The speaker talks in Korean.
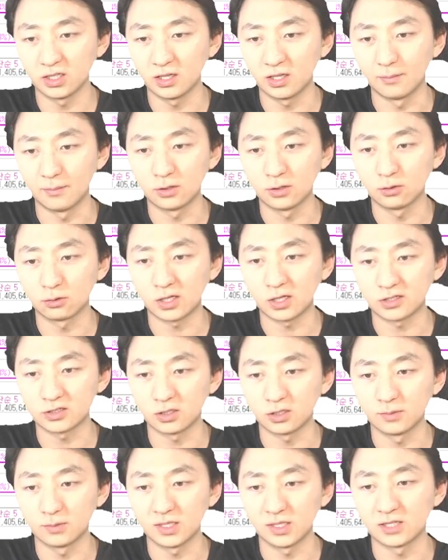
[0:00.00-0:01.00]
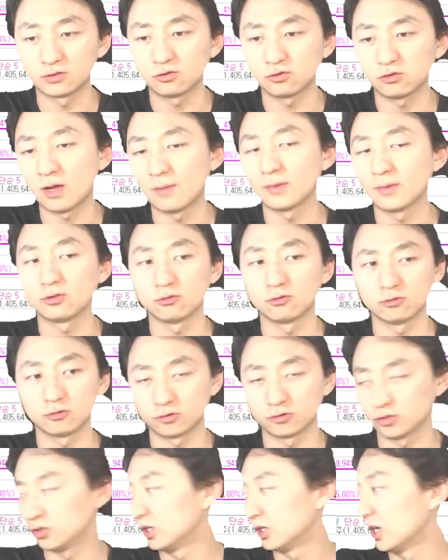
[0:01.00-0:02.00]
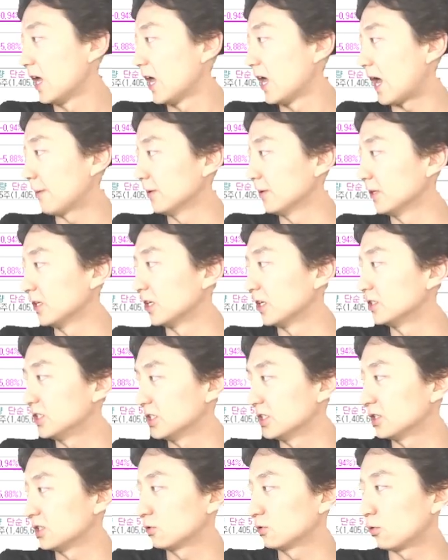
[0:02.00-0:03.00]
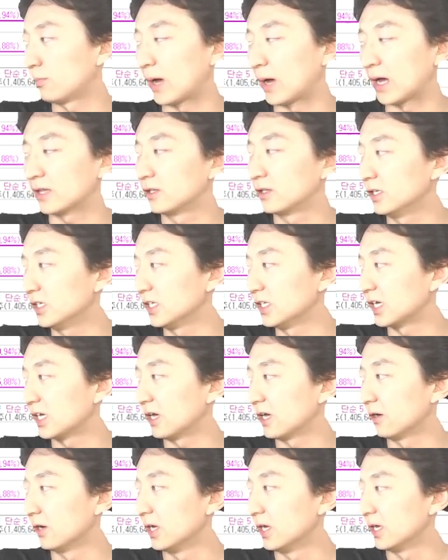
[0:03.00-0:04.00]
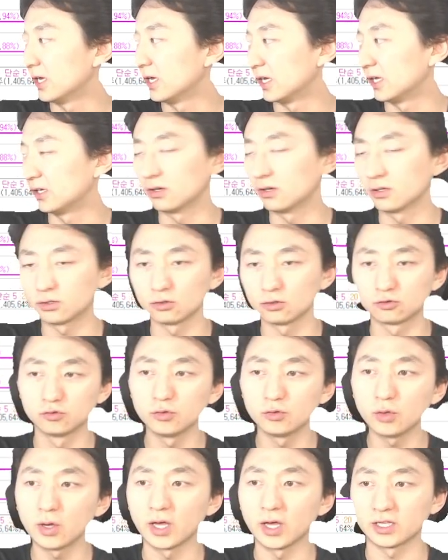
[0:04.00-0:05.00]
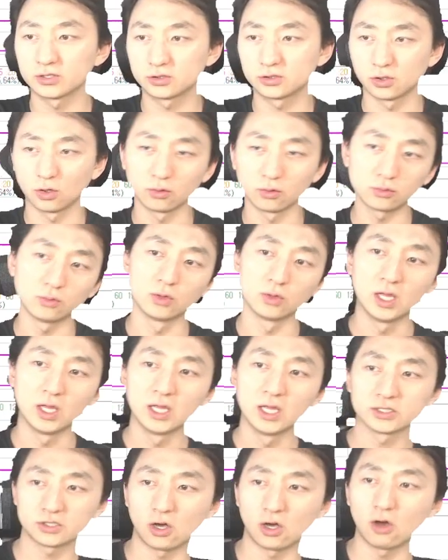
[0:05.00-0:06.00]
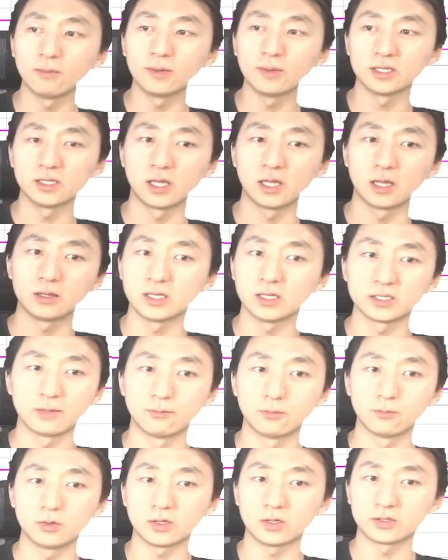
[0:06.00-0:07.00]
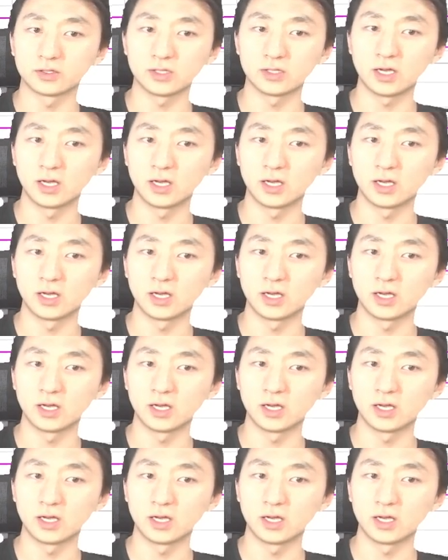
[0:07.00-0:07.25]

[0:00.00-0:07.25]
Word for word: 매도 타점이나 추가 매수를 하면 될지를 또 봐드리니까요. 예, 이런 것도 중요해. 저도 처음에는 옛날에 잘 몰랐어요. 그냥